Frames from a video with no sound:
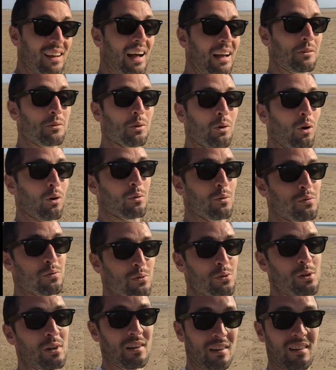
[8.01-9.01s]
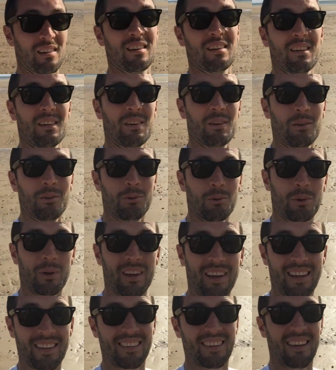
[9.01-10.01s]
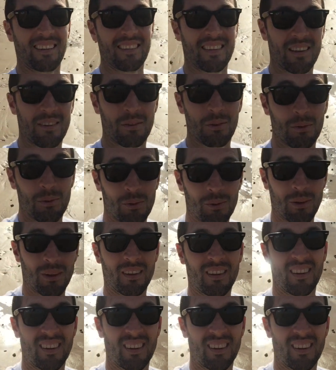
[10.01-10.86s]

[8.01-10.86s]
à de grandes foules. Donc interdiction